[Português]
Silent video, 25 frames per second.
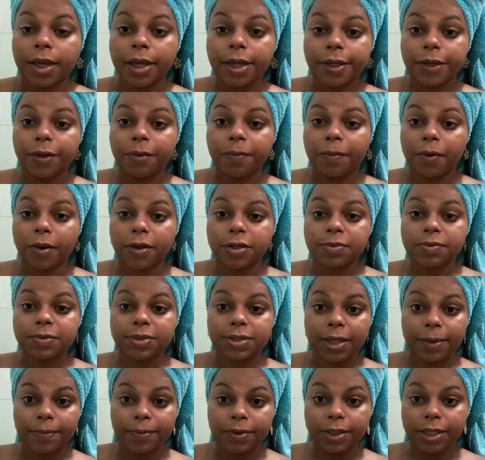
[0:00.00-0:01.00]
E o próximo
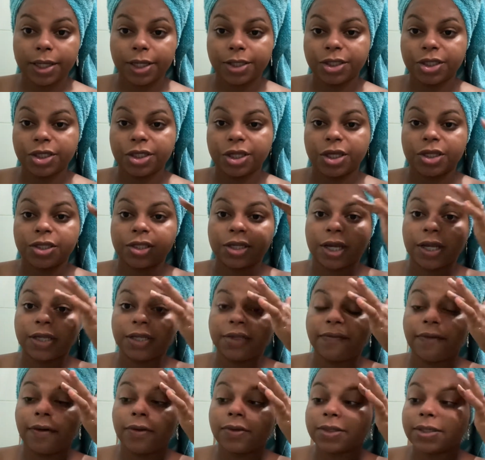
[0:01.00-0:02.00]
sabonete, gente, que a
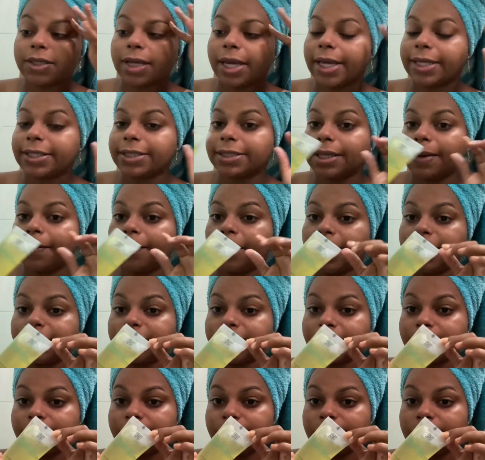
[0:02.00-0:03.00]
gente vai usar é esse sabonete
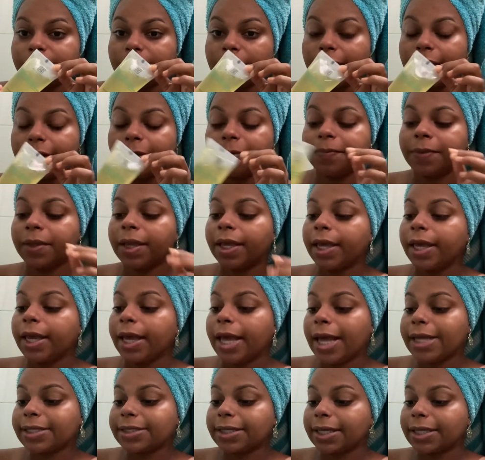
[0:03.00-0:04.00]
aqui de Ayo.
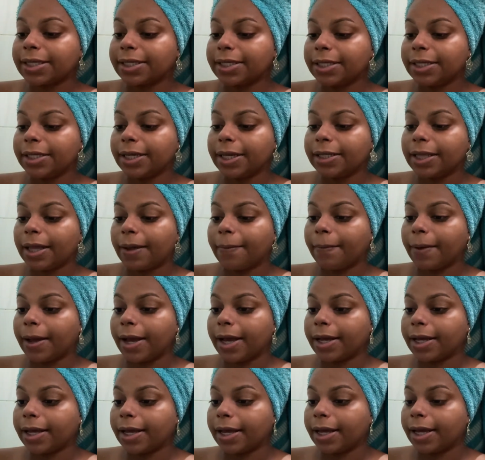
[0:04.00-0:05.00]
Essa aqui é da
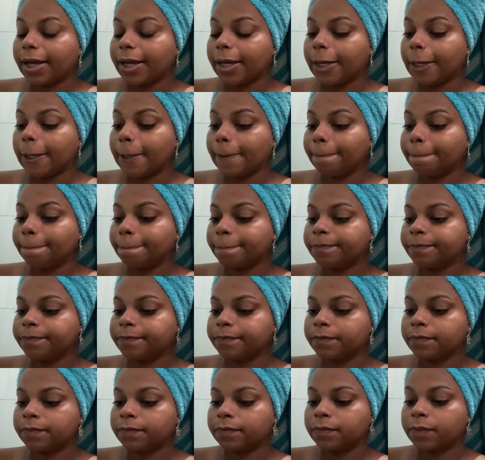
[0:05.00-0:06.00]
marca
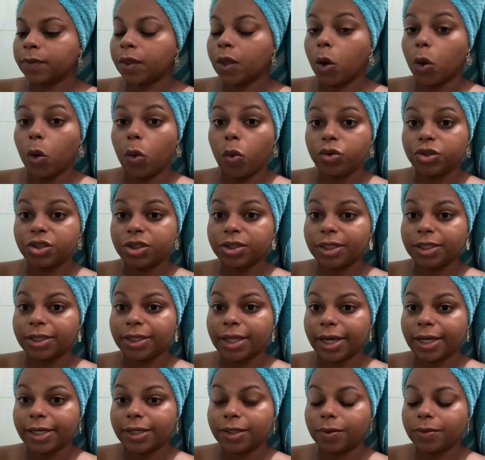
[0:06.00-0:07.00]
Root, né, da
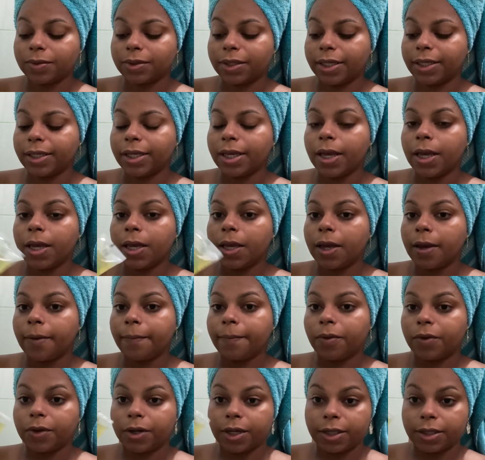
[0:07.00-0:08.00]
Rino Day.
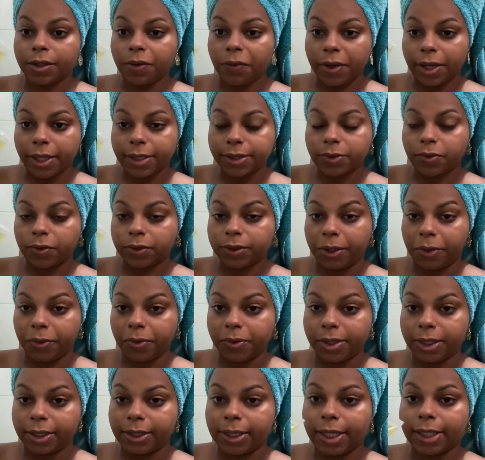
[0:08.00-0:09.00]
Porém, não é esse
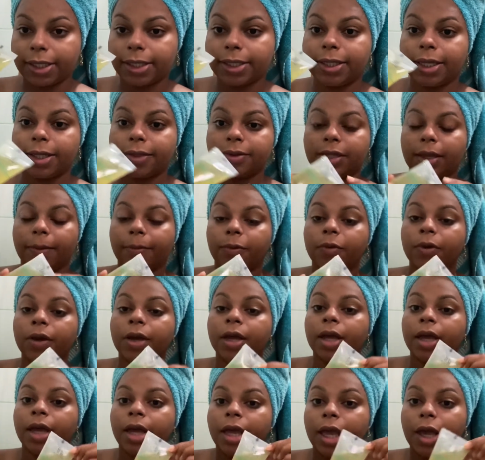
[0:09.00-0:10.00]
conteúdo que tem aqui dentro, tá bom?
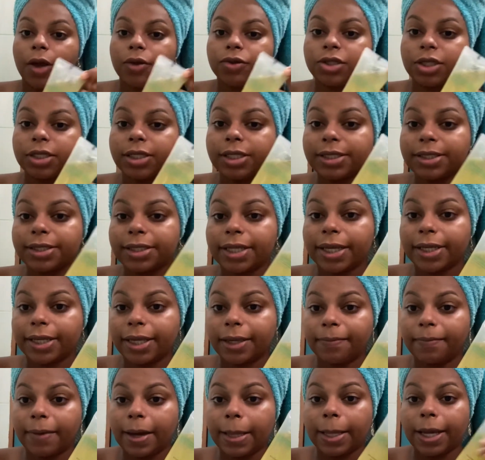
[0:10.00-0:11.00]
Eu utilizei aqui
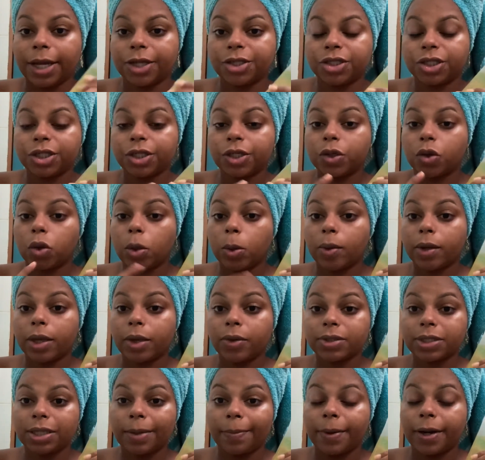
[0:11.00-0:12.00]
a embalagem e coloquei
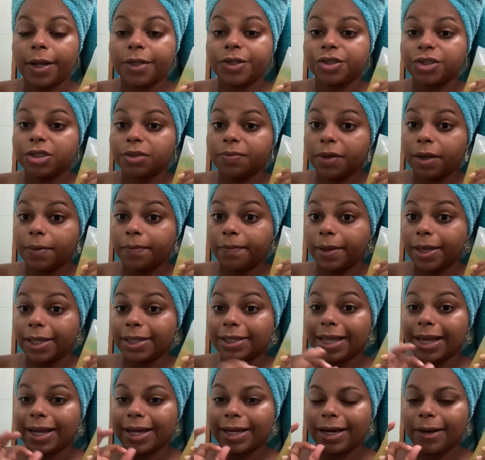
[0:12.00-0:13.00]
o sabonete de bebê
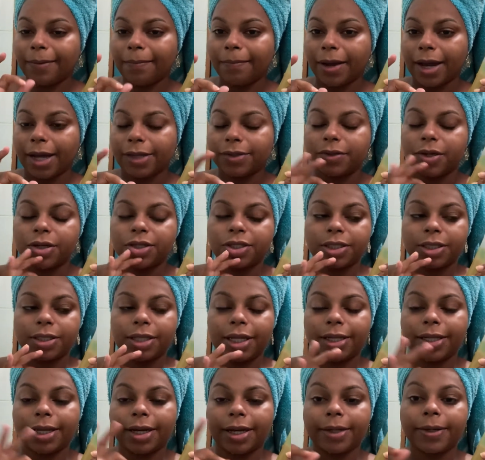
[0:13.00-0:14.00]
da Gramado, eu acho que da
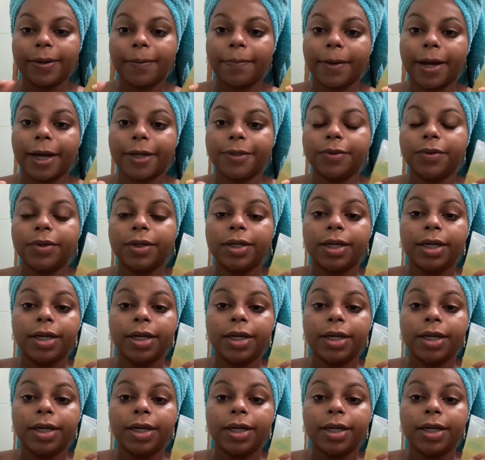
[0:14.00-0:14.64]
linha Gramado.